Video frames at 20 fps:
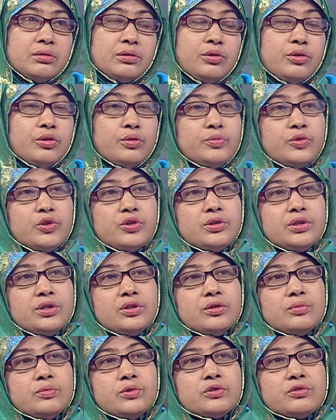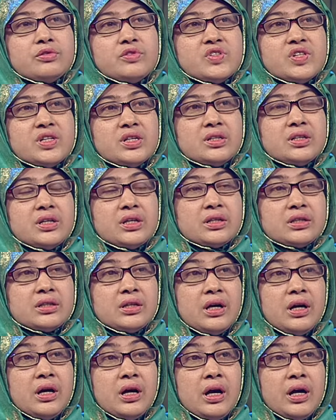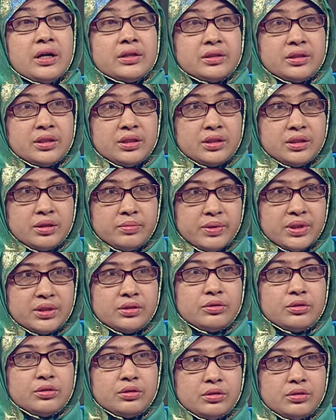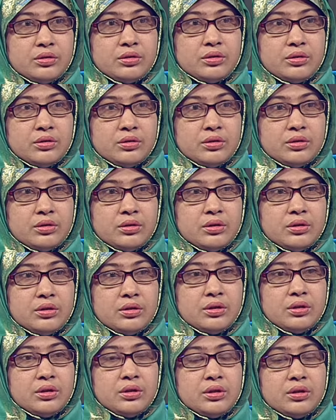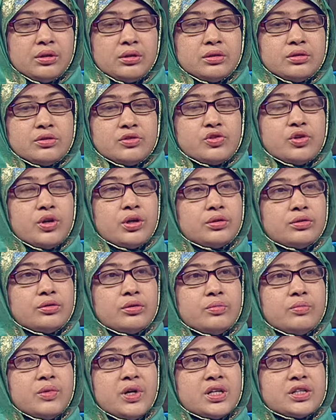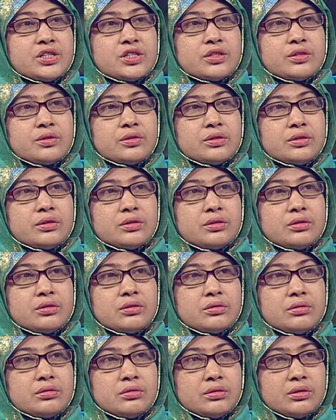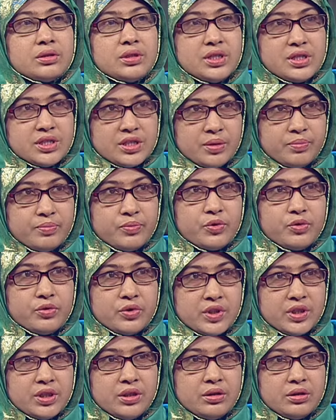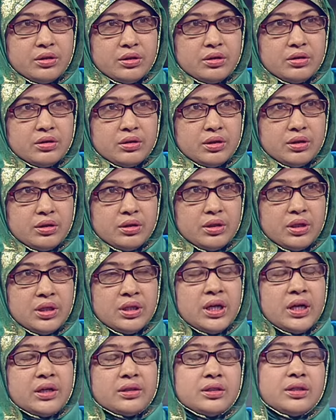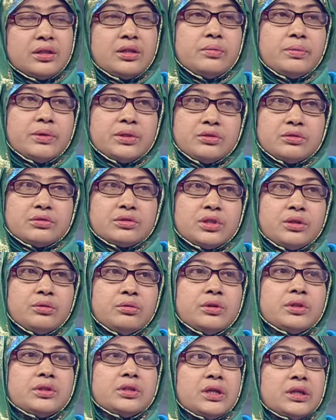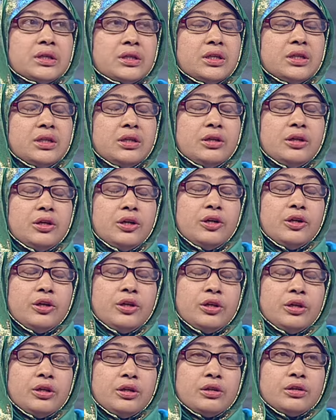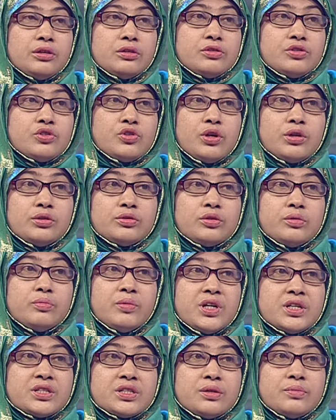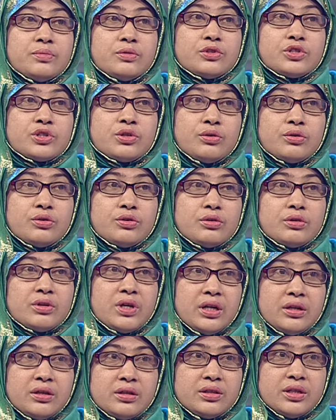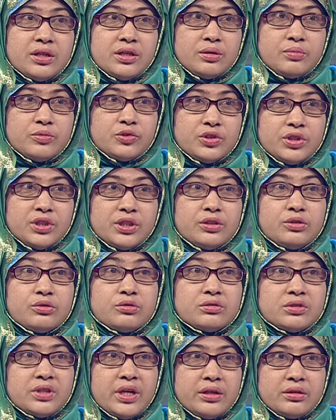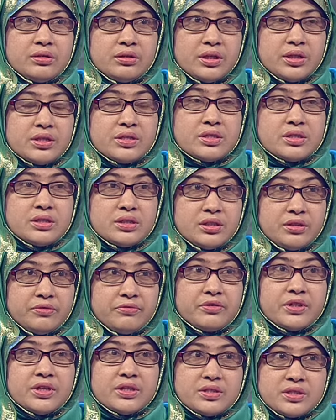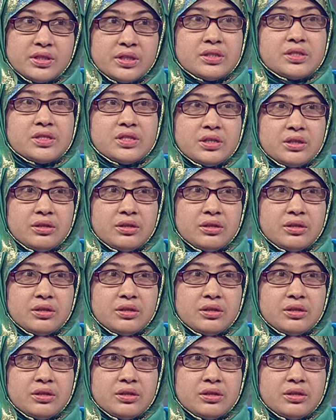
ধর্মীয় নিয়ম অনুযায়ী এটা একটা আর্থিক ইবাদত চন্দ্রমাস হিসাব করে এই আর্থিক এবাদতটা হয়ে থাকে চন্দ্রমাস এবং সৌর ক্যালেন্ডারের মধ্যে কিন্তু টেন ডেজ ডিফারেন্স আছে